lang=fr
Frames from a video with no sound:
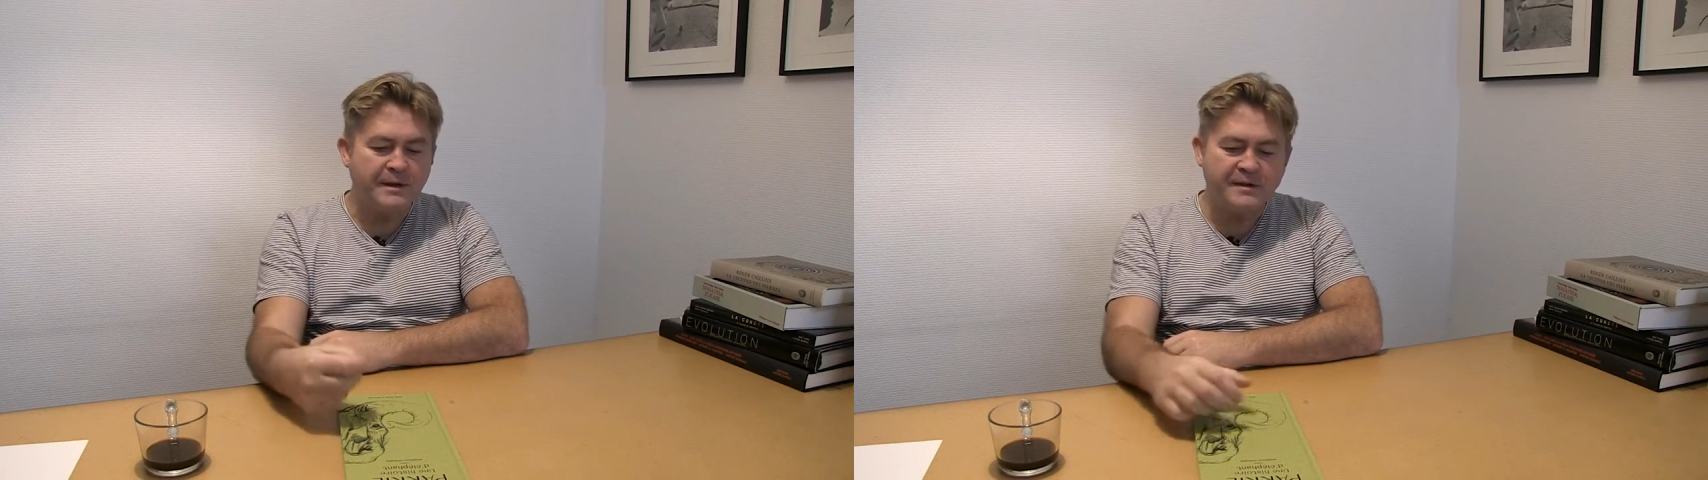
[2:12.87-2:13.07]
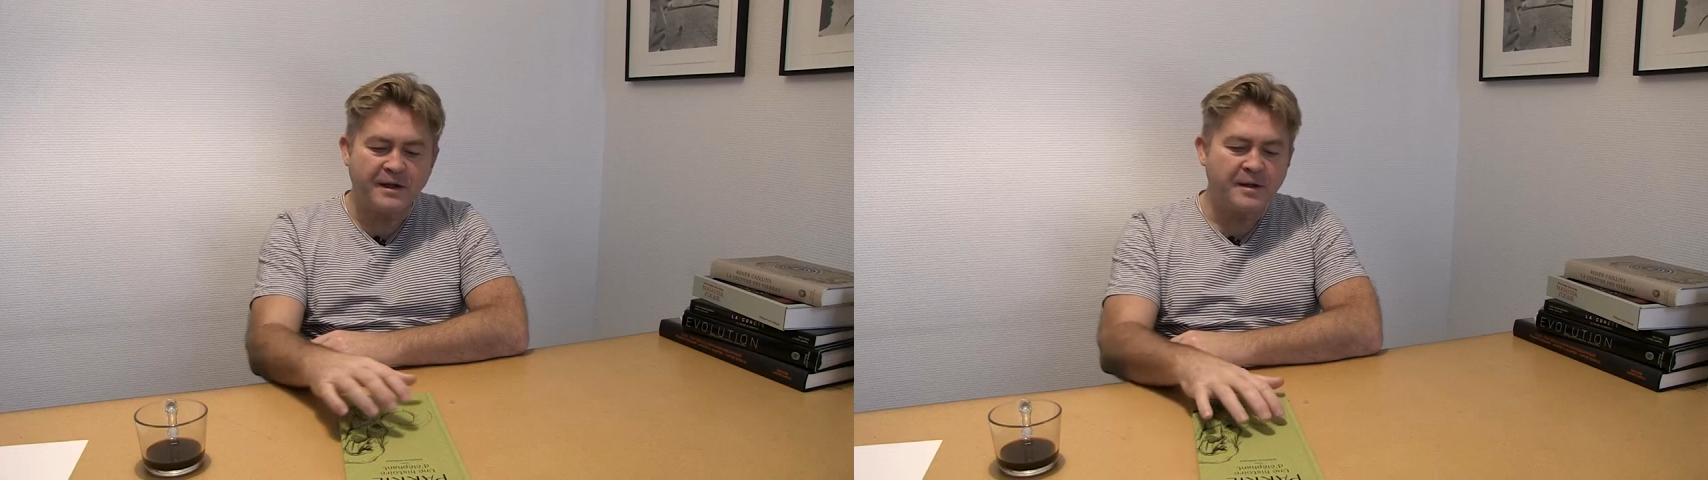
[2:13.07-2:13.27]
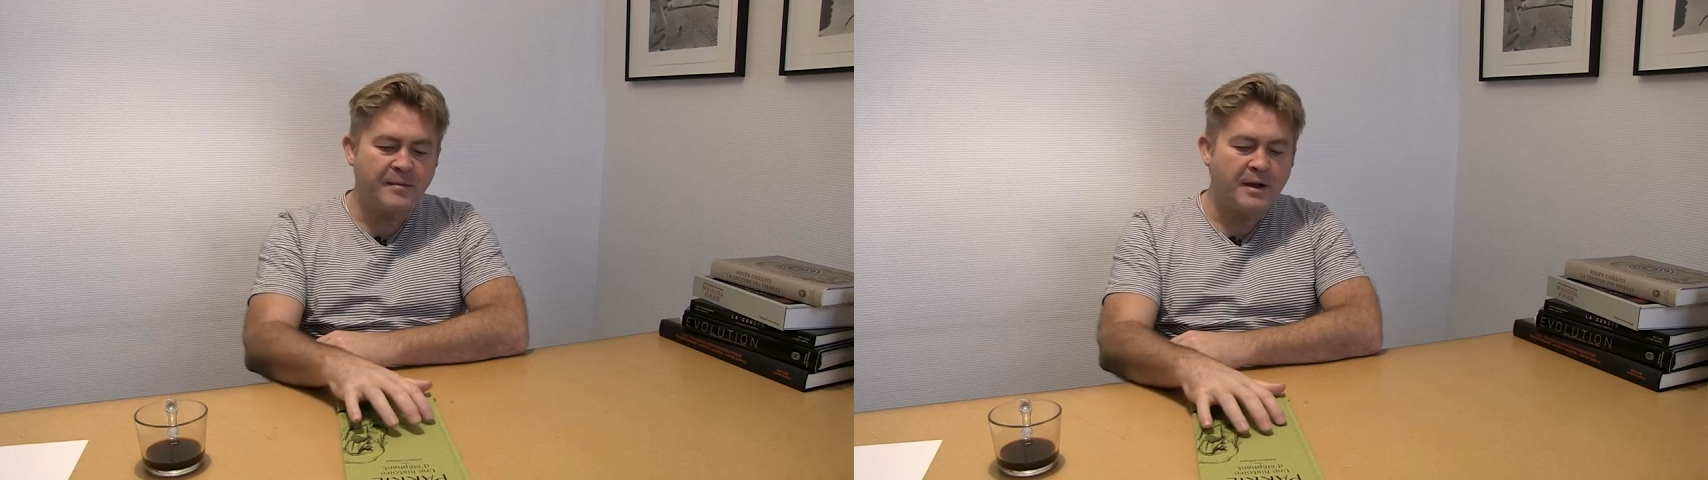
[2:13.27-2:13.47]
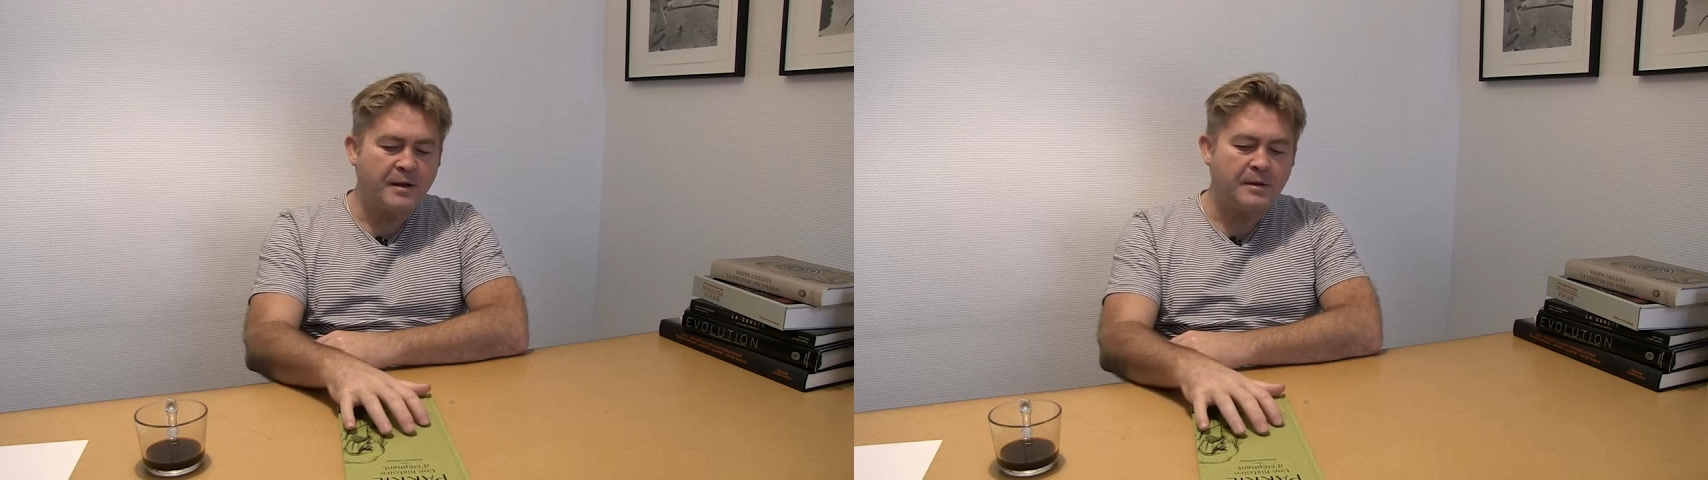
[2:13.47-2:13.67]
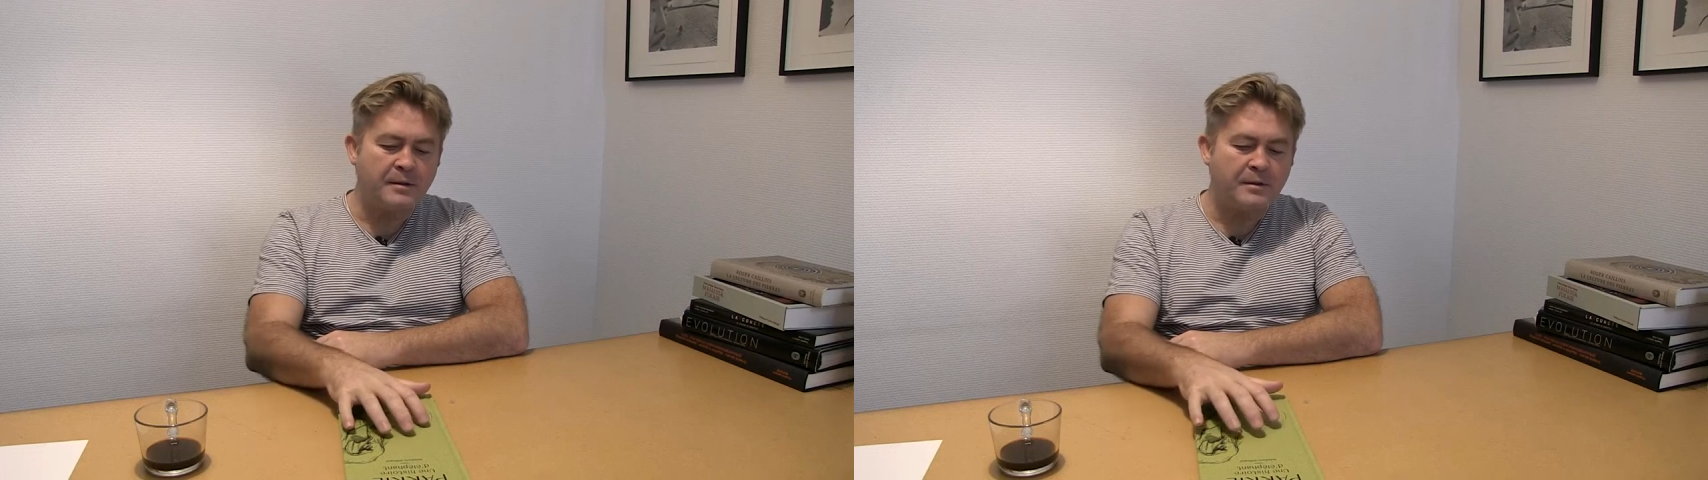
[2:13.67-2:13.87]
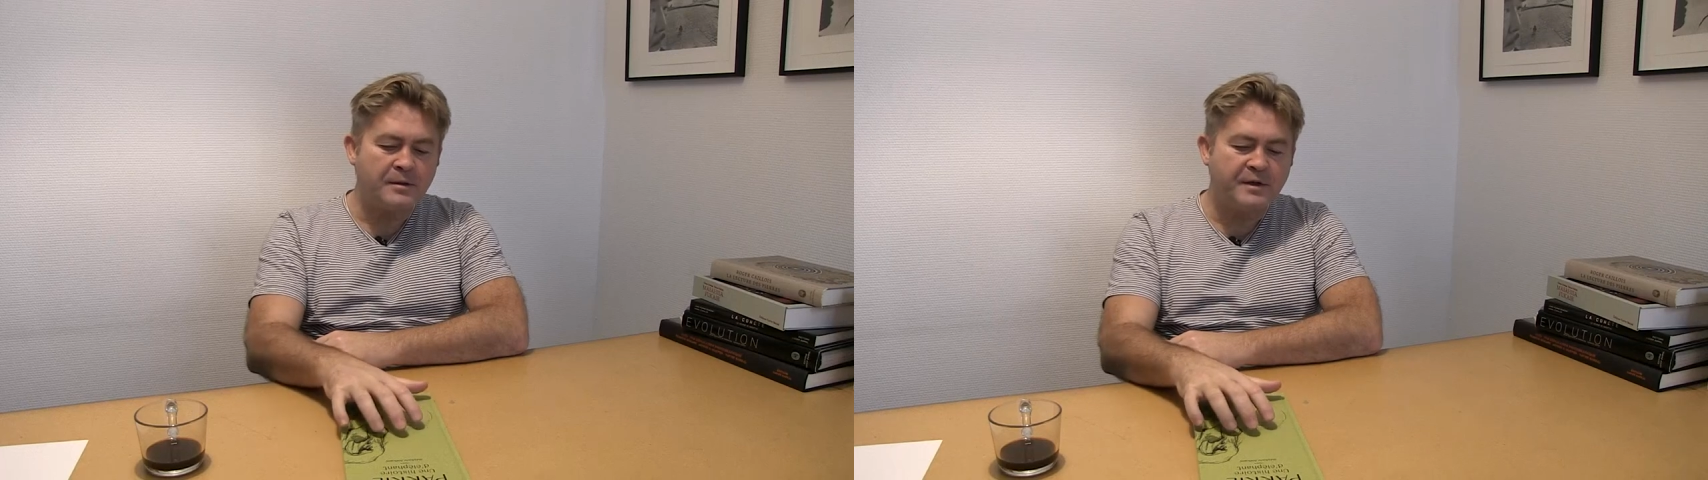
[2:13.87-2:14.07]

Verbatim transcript: c'est un animal euh,